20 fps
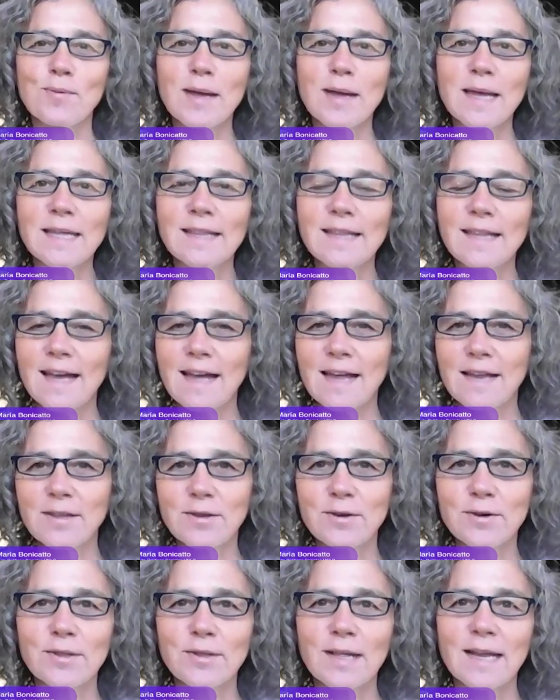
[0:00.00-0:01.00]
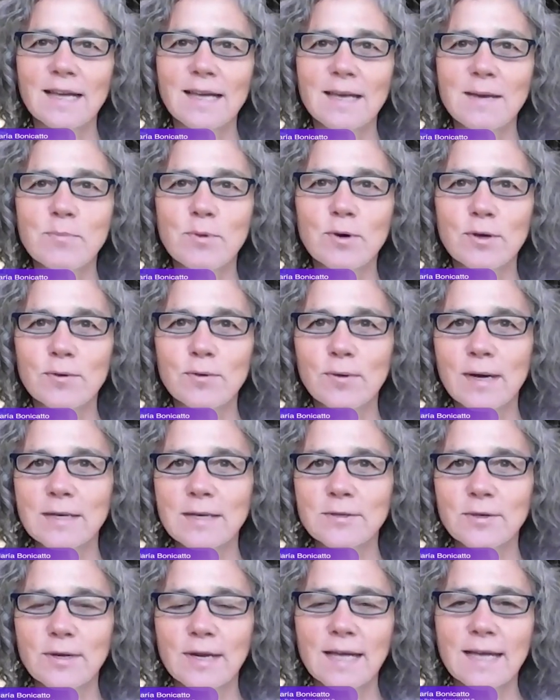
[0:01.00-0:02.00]
los 20 años del equipo de
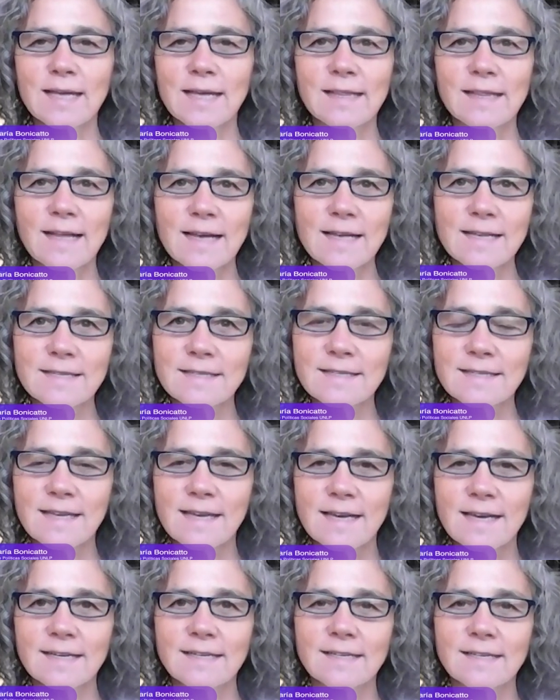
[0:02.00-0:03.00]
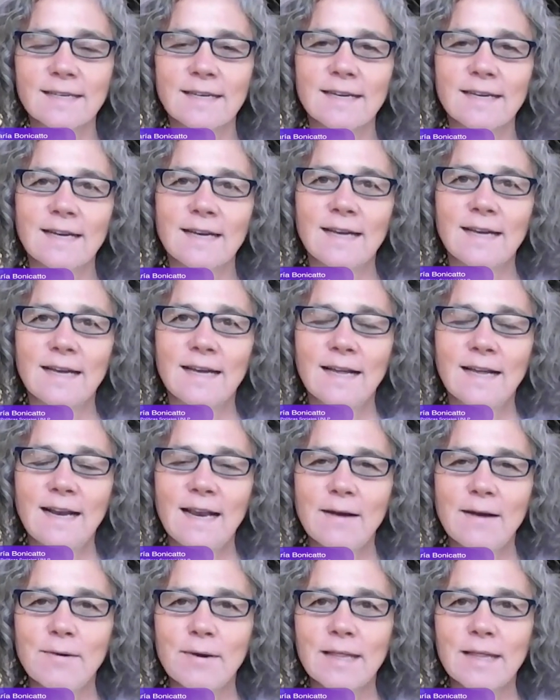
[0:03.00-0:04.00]
educación a distancia.
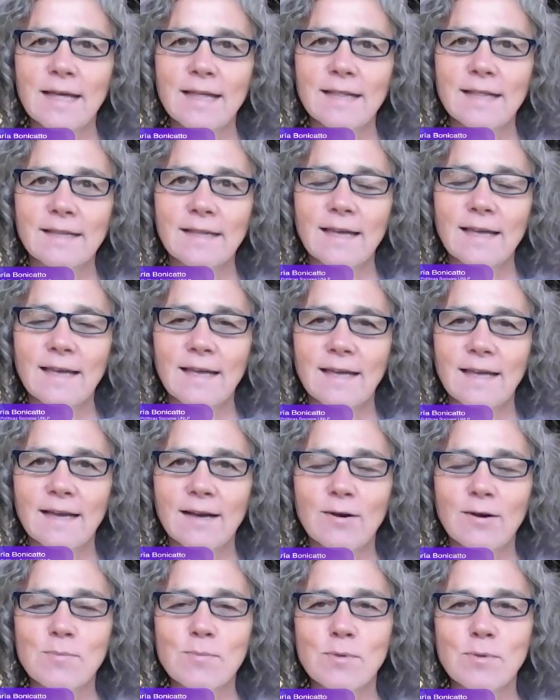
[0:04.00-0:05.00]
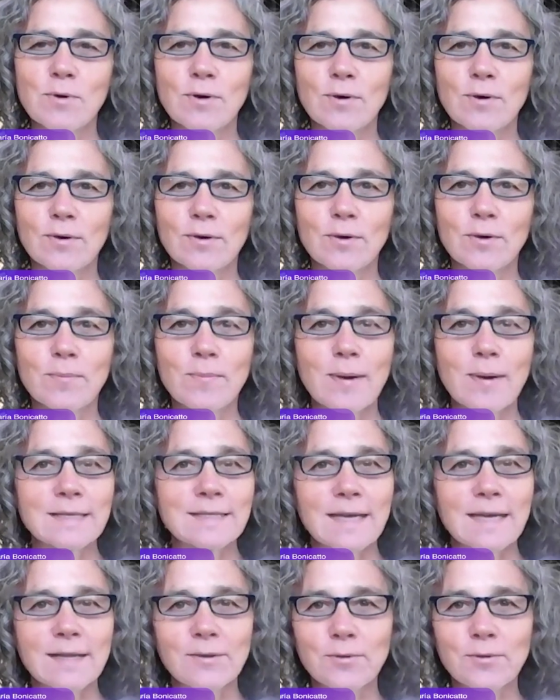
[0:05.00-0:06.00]
La verdad que como
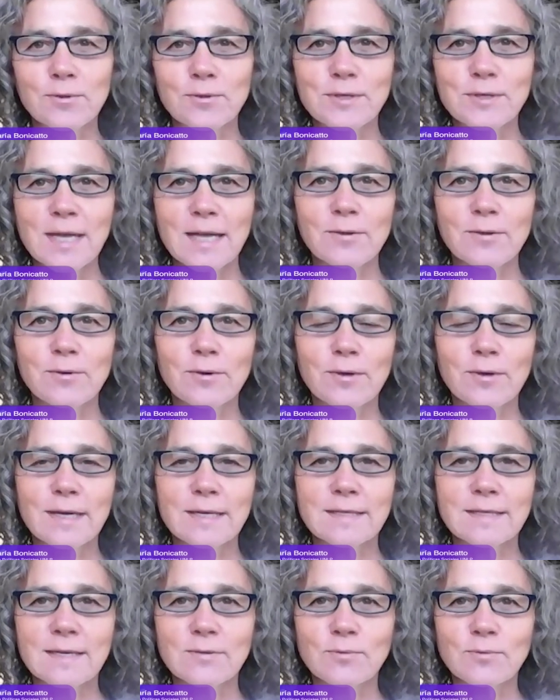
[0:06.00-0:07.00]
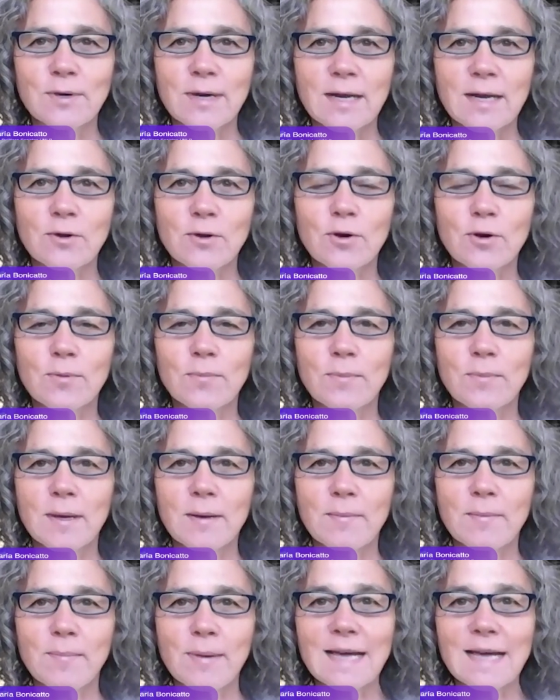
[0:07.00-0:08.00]
pasa a todos y a todas, es un
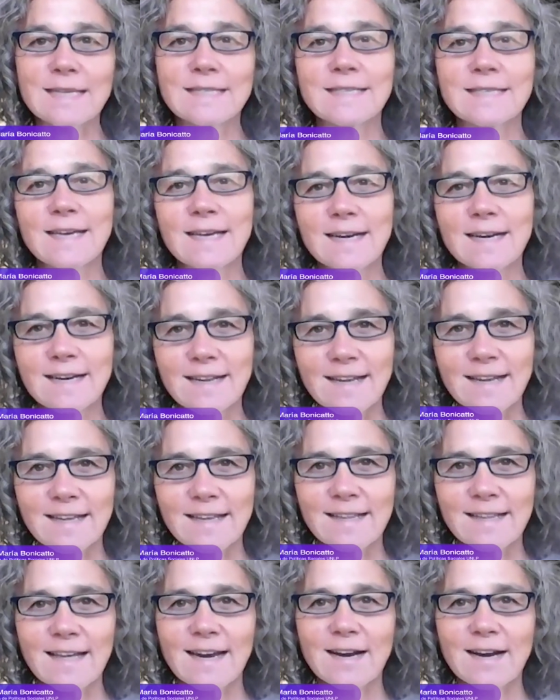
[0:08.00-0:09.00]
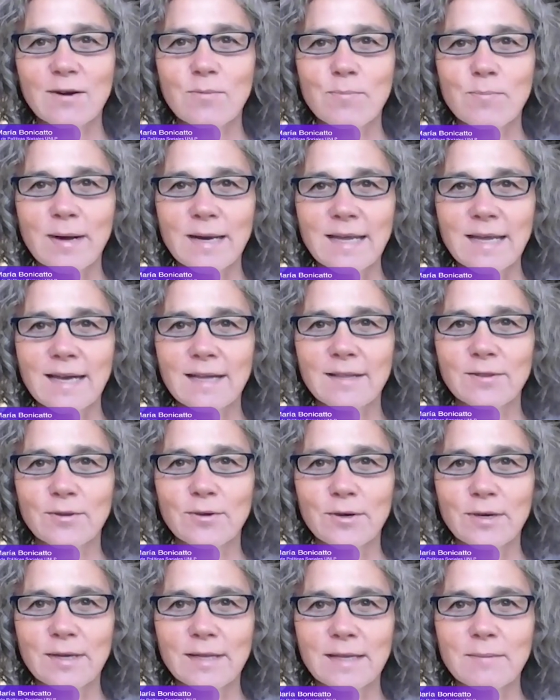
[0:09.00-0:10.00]
enorme placer estar
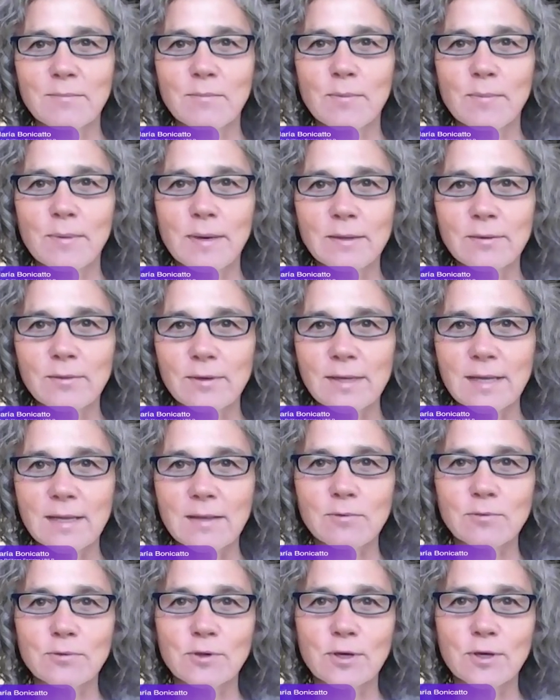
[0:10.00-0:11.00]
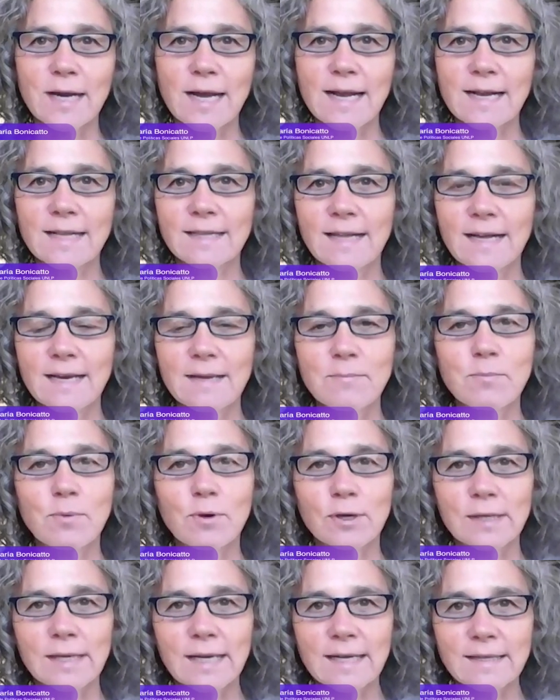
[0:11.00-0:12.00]
acompañando este momento institucional tan
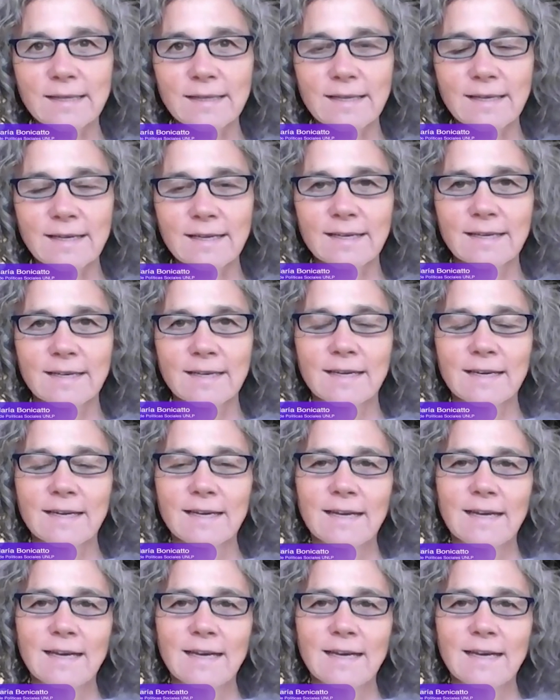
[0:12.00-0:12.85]
importante